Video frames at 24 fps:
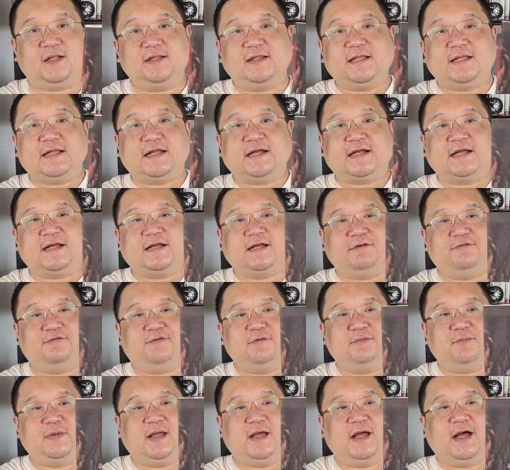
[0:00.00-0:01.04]
大家看看
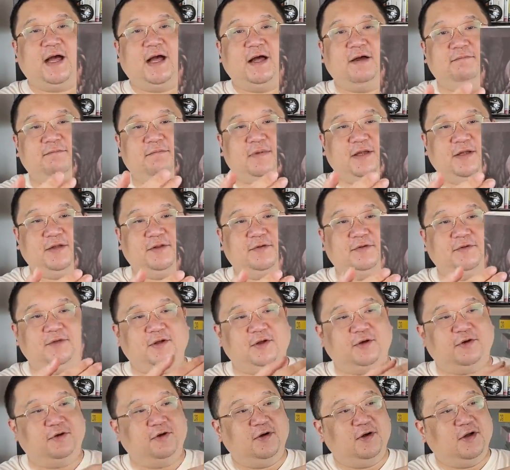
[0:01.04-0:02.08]
封面啊，美农
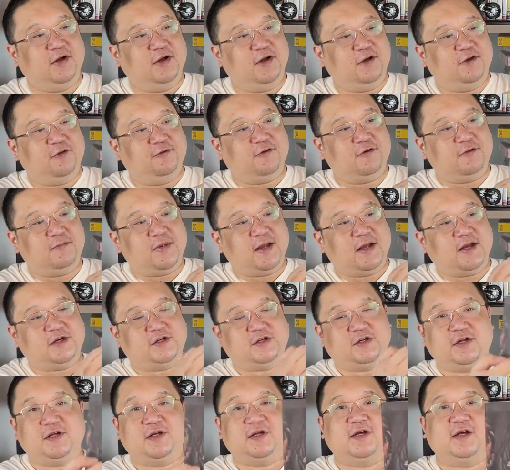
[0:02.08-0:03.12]
牛封面
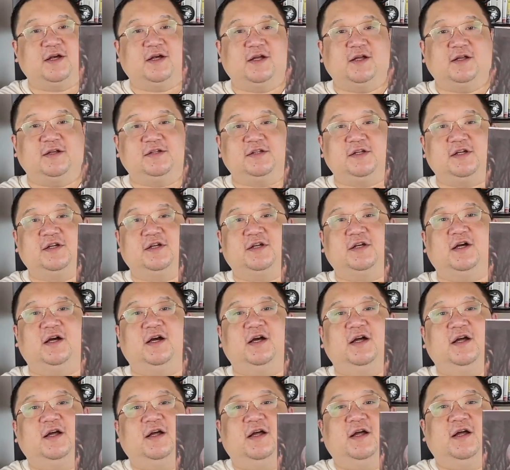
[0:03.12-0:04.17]
是一个这
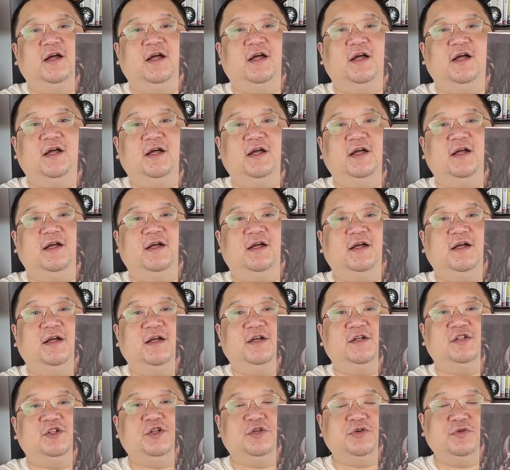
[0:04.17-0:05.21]
个
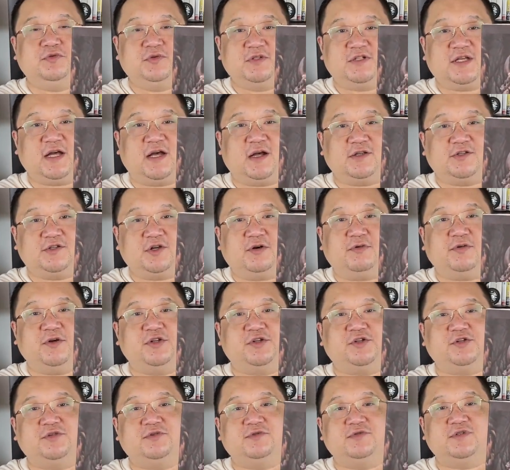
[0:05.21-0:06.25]
呃抽象较为
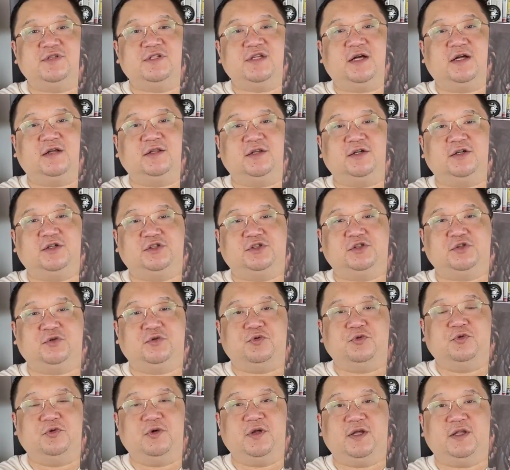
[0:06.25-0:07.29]
抽象的
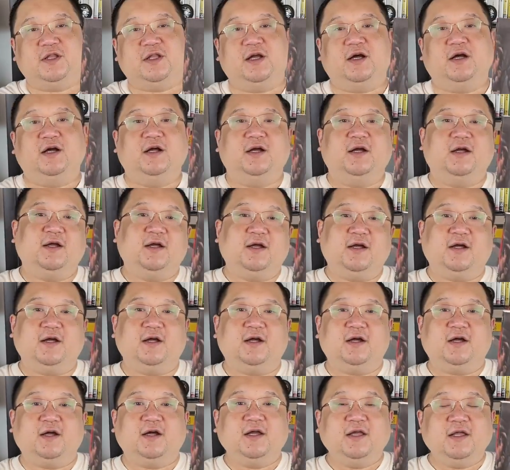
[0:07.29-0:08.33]
手绘的。
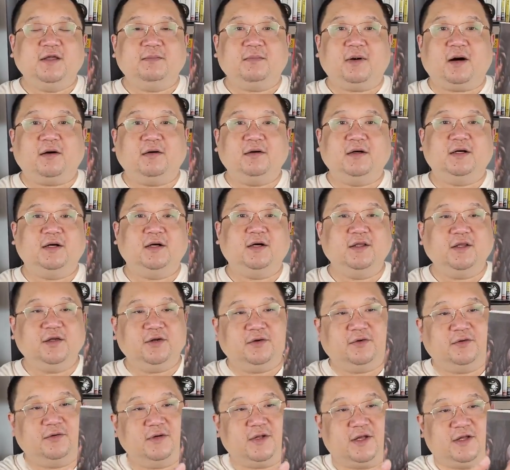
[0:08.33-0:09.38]
呃，黑毛和
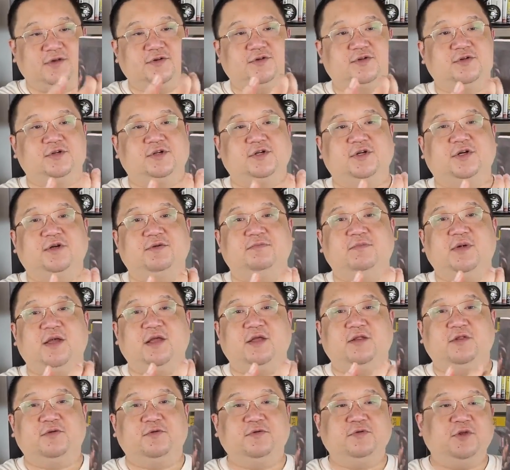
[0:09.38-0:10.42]
牛，也就是这个
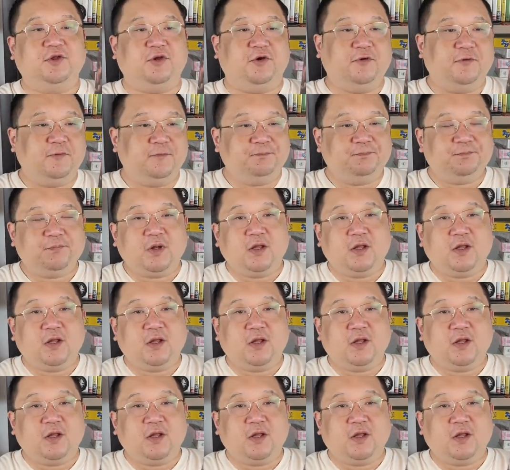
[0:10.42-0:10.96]
美浓牛，